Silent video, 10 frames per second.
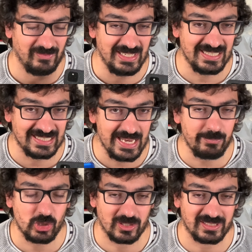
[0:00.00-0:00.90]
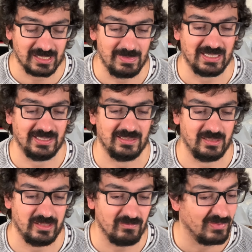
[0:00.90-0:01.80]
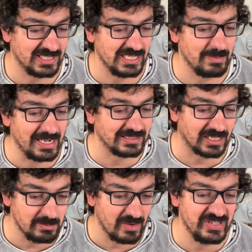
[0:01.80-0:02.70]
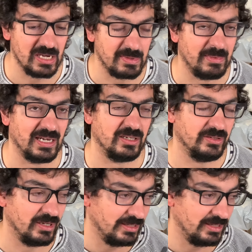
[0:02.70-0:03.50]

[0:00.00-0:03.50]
wenn ich Snapshots gemacht habe, also was ich im Alltag immer wieder mal mache, ne?